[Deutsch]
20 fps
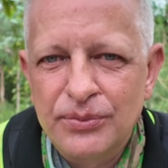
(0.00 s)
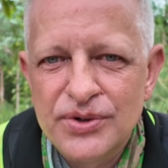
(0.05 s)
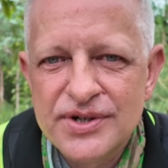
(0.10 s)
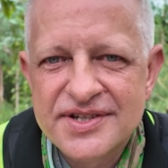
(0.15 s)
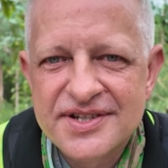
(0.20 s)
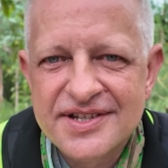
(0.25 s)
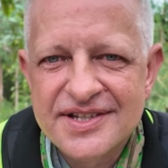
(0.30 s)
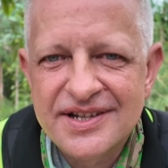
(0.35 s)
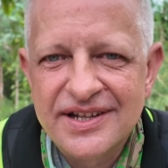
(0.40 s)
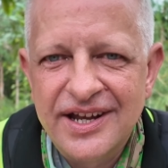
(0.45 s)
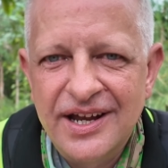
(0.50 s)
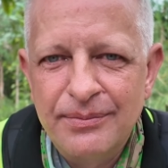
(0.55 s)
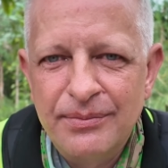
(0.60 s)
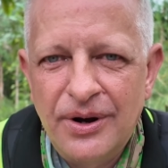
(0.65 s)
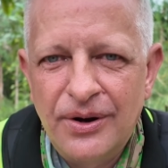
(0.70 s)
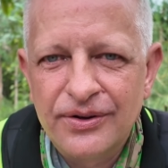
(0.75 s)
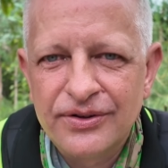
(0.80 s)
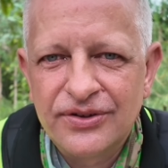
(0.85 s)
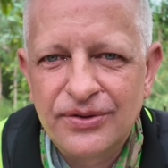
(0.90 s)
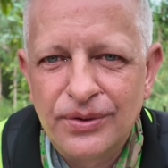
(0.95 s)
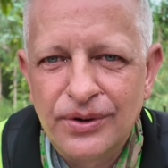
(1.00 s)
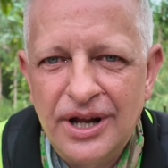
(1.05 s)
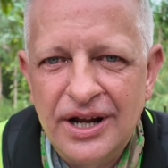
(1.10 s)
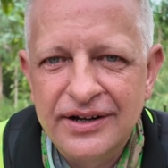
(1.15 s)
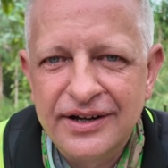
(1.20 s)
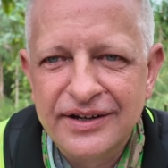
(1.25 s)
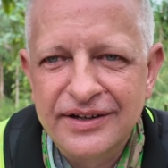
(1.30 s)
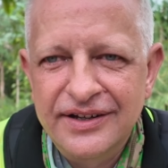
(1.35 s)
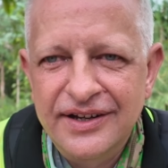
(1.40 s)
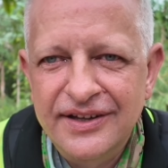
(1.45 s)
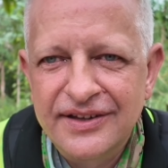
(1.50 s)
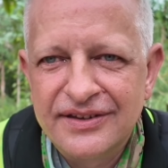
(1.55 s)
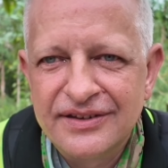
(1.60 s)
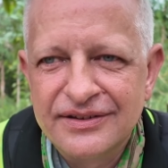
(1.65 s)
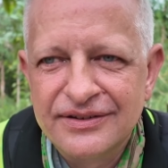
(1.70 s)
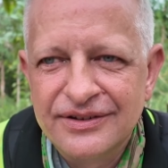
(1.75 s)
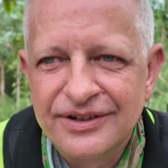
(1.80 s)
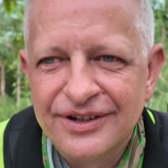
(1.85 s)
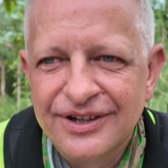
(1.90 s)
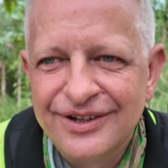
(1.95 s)
muss das Leben auch so lange
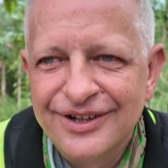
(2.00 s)
genießen,